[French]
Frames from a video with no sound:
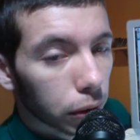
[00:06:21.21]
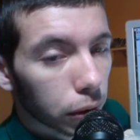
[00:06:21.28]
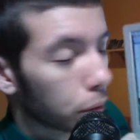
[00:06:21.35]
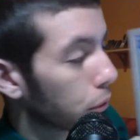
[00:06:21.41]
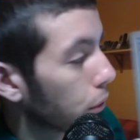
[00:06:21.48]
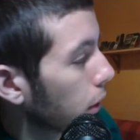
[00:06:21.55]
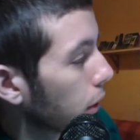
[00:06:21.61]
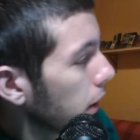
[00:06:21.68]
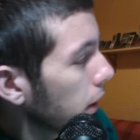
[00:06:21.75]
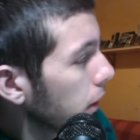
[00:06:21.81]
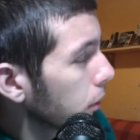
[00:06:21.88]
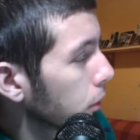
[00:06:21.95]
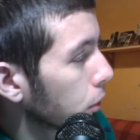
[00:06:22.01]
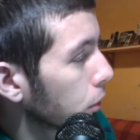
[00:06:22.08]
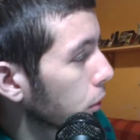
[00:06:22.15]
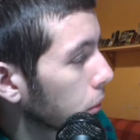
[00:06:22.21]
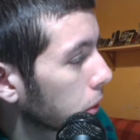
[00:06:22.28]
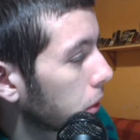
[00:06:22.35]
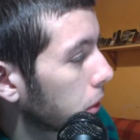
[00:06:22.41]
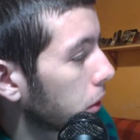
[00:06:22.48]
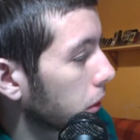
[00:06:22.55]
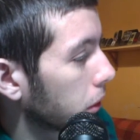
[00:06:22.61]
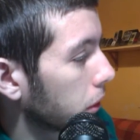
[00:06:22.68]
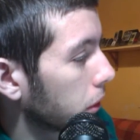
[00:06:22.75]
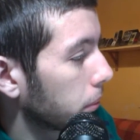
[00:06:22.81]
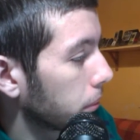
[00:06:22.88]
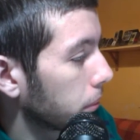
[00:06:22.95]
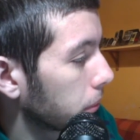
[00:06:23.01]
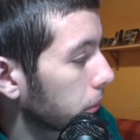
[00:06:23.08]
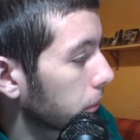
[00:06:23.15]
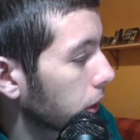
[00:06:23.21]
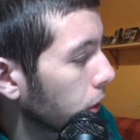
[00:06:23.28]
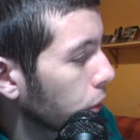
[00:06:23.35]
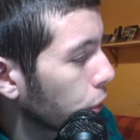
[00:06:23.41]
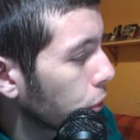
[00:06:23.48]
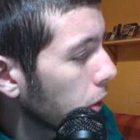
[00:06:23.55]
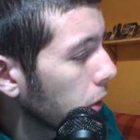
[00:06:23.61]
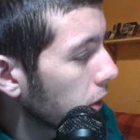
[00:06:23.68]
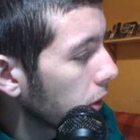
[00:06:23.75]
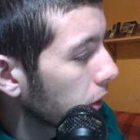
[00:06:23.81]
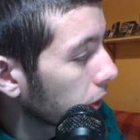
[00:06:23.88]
voilà donc ensuite,